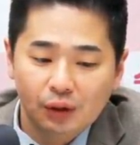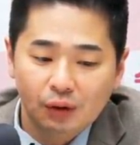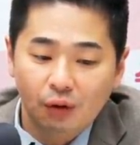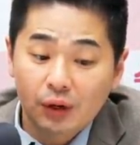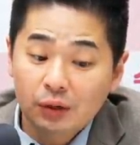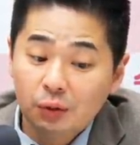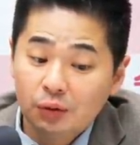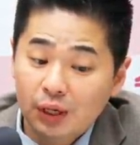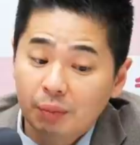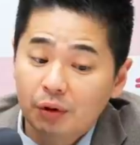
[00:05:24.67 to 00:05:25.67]

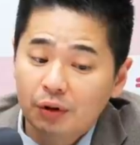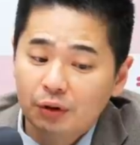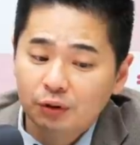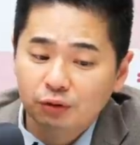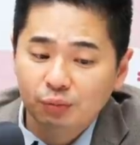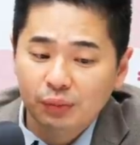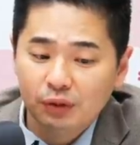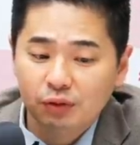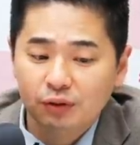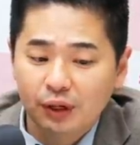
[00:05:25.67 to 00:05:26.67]
거래소는 3거래 연속
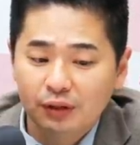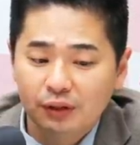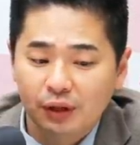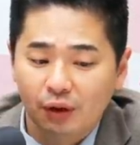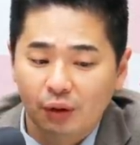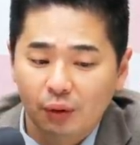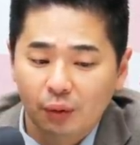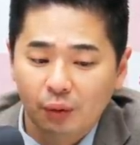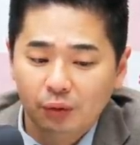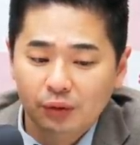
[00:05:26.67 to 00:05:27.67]
순매수를 했는데요.
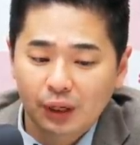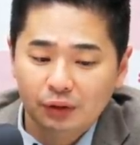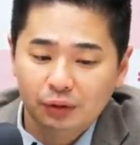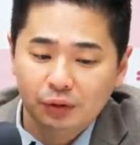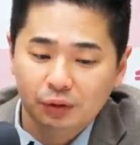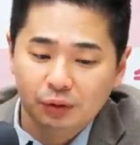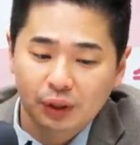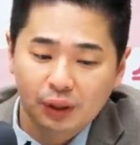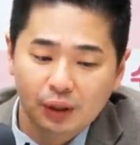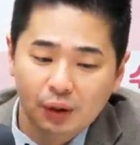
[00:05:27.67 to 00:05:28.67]
오늘 같은
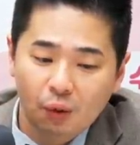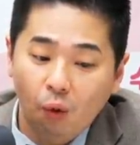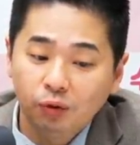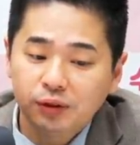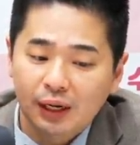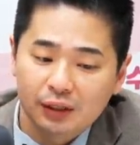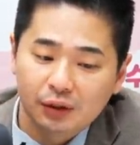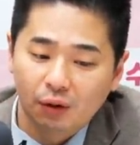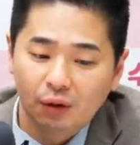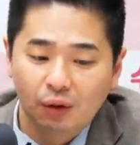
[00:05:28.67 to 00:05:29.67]
경우에
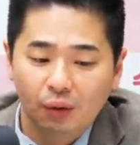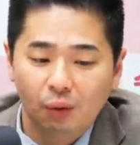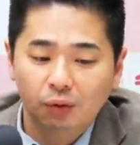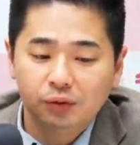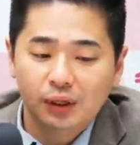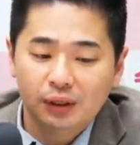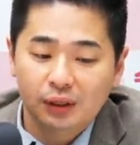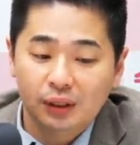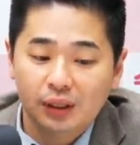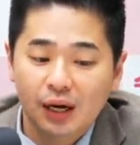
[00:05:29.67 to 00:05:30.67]
코스닥이요.
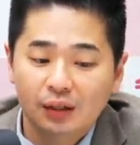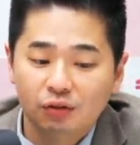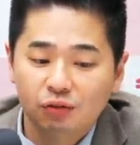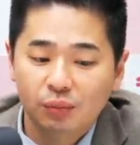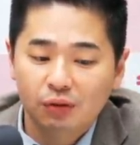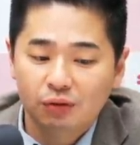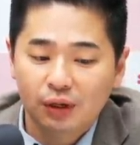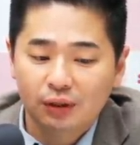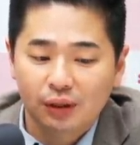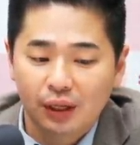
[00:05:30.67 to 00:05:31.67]
코스닥이 기간이 순매수를
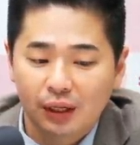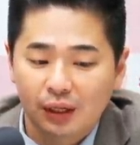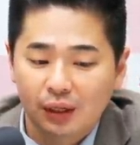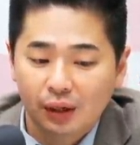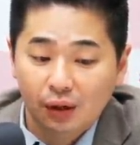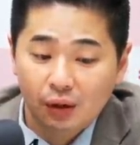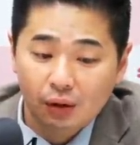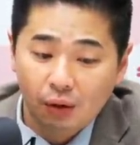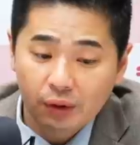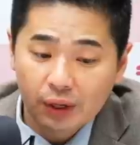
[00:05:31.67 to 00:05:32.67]
했는데
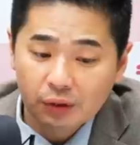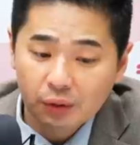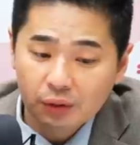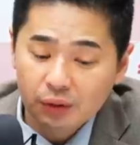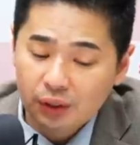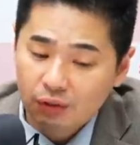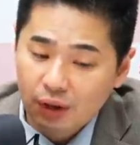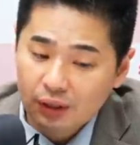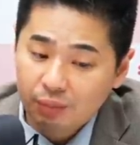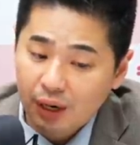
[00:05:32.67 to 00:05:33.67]
거래소는
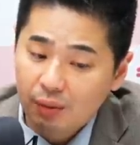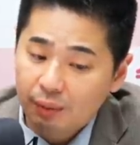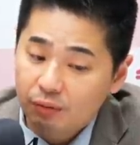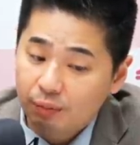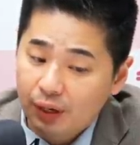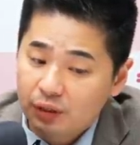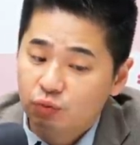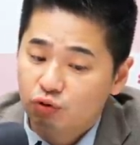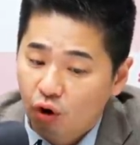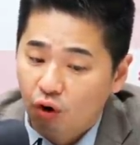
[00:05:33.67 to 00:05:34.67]
기관이
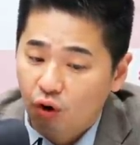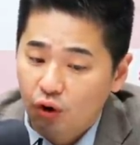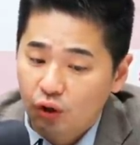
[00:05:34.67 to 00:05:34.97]
886억